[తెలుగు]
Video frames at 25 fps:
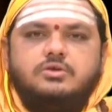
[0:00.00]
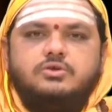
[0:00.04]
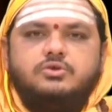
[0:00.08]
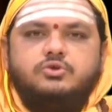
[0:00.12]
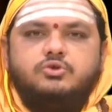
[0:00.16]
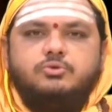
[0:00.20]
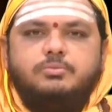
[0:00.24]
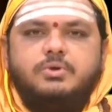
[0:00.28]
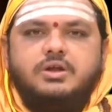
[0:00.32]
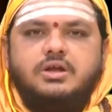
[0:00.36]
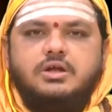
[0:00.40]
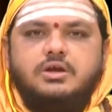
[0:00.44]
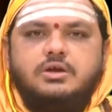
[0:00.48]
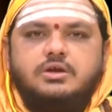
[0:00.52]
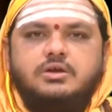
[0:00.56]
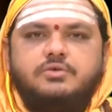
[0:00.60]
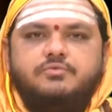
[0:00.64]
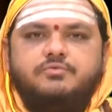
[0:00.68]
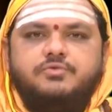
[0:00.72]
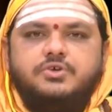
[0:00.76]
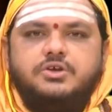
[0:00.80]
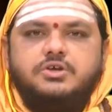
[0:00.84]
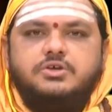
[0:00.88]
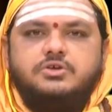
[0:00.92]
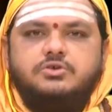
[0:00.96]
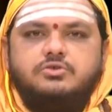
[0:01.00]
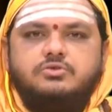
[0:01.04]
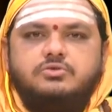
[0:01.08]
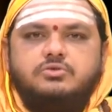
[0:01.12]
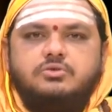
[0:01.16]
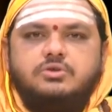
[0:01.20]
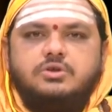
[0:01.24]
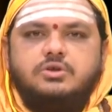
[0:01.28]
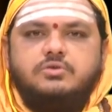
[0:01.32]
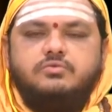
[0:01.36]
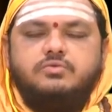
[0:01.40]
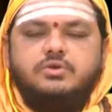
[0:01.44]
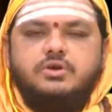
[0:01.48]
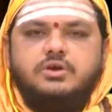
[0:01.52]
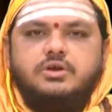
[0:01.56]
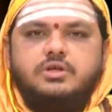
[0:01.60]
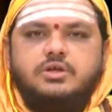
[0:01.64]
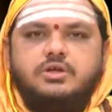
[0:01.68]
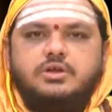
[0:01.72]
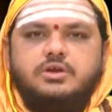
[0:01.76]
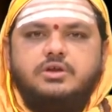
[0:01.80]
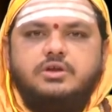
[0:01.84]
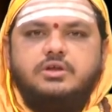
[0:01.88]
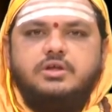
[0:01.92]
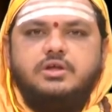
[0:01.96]
శుభలగ్నం వీక్షిస్తున్నటువంటి
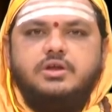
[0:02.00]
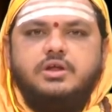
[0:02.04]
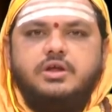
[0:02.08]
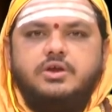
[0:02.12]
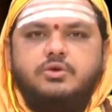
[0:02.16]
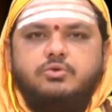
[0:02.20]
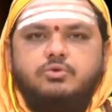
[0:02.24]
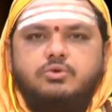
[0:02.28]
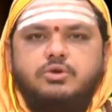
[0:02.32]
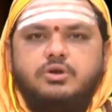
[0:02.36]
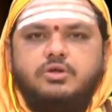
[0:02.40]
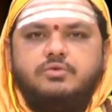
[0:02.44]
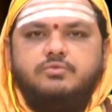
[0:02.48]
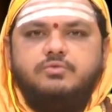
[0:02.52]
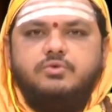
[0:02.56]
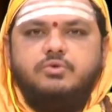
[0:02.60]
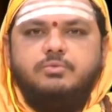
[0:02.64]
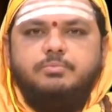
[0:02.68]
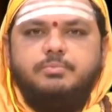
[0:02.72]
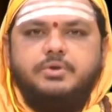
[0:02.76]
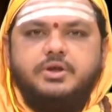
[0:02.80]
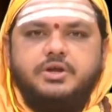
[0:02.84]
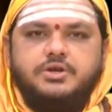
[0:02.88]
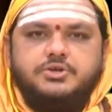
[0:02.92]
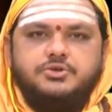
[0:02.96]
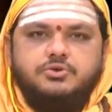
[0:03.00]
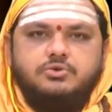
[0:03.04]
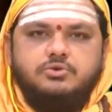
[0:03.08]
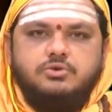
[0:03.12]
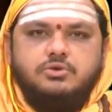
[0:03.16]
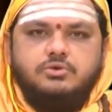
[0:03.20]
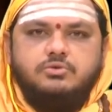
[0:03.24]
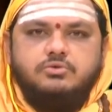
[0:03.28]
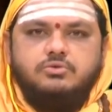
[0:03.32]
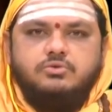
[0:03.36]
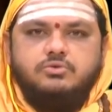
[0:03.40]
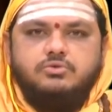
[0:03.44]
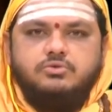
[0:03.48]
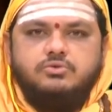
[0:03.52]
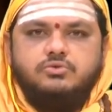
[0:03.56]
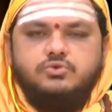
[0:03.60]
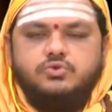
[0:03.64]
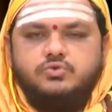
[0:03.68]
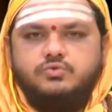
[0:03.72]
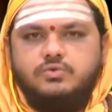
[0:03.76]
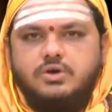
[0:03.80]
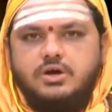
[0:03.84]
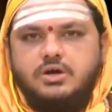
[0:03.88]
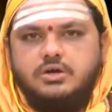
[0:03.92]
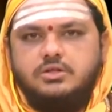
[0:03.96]
టీ లైన్ ట్వంటీ ఫోర్ ప్రేక్షకులకు
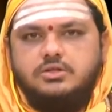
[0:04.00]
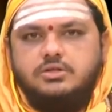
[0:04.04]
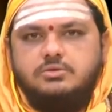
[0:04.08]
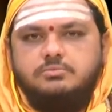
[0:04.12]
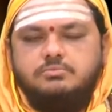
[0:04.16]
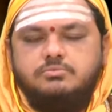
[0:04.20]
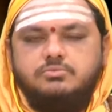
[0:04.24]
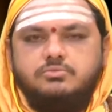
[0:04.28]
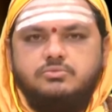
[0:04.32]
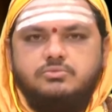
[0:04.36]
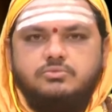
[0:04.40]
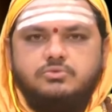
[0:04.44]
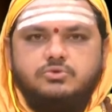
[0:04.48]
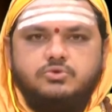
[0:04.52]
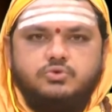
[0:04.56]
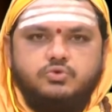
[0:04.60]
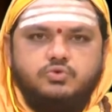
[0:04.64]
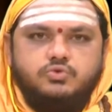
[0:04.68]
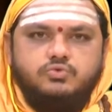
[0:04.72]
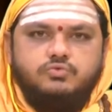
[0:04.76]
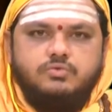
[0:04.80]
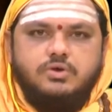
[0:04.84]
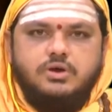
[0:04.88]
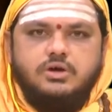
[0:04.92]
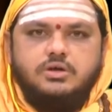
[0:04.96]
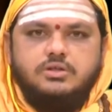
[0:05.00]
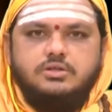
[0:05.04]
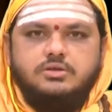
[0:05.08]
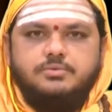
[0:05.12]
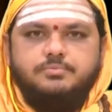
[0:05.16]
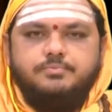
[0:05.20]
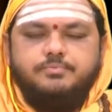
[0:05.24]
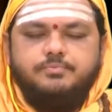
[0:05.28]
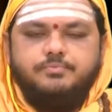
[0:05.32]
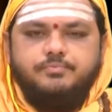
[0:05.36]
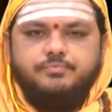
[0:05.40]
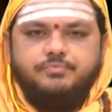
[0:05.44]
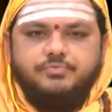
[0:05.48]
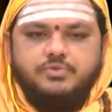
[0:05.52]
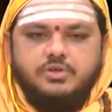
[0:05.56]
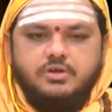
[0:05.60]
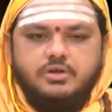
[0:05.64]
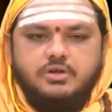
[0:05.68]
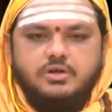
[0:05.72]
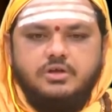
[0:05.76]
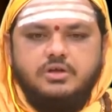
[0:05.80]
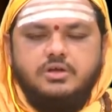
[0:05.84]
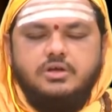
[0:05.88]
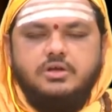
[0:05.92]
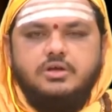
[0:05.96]
స్వాగతం సుస్వాగతం
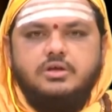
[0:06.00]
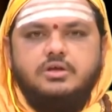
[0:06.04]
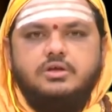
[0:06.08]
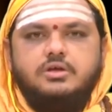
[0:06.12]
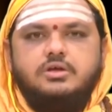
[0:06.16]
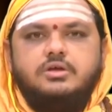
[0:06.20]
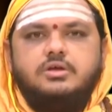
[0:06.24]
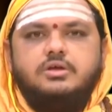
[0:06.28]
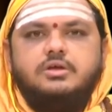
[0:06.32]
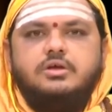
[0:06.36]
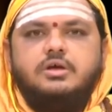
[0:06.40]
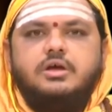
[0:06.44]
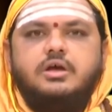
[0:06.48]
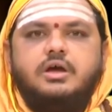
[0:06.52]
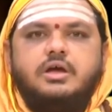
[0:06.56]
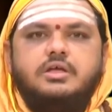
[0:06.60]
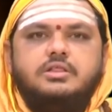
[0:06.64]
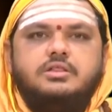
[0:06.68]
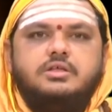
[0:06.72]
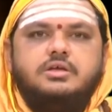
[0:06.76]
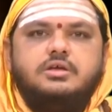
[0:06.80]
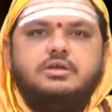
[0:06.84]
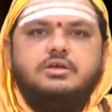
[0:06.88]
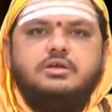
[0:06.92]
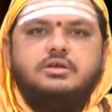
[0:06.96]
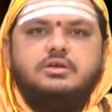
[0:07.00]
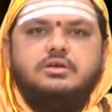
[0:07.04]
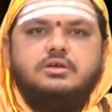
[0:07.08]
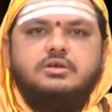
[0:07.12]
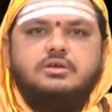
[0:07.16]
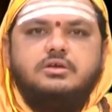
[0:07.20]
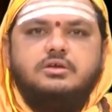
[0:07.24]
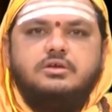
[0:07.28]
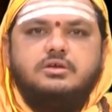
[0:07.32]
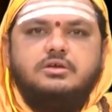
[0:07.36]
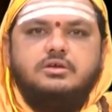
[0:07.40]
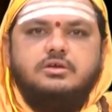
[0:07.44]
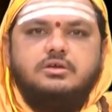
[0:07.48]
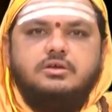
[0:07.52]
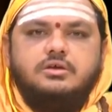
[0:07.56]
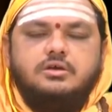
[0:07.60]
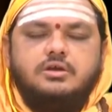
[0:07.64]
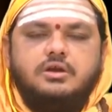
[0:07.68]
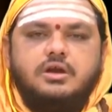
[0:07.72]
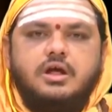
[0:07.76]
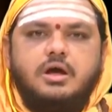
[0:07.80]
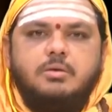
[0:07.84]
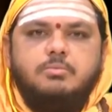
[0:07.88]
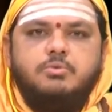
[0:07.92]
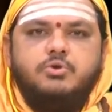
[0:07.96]
అయితే
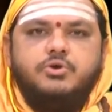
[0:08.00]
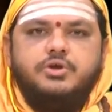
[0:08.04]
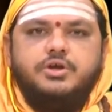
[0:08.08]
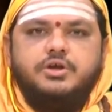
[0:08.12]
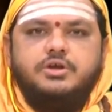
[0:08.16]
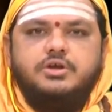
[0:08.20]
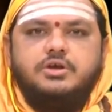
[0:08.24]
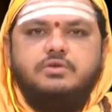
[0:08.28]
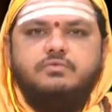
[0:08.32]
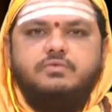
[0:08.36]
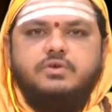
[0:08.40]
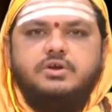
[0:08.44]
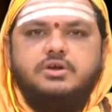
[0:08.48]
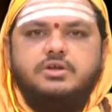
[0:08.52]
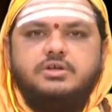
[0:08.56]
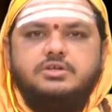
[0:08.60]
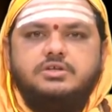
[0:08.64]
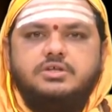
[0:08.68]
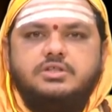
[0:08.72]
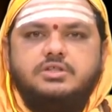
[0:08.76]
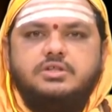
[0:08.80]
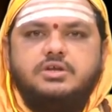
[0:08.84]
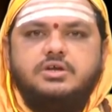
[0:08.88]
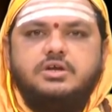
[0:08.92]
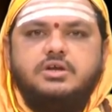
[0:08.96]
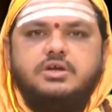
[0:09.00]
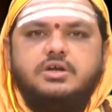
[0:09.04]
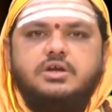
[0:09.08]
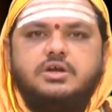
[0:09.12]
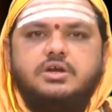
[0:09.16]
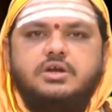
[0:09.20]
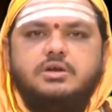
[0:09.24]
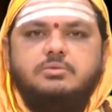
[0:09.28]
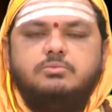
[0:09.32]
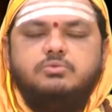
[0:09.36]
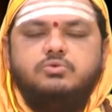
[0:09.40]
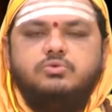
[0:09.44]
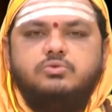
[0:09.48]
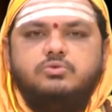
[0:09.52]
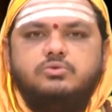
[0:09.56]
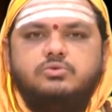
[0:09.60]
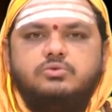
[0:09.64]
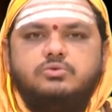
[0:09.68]
రాబోయేటటువంటి చంద్రగ్రహణము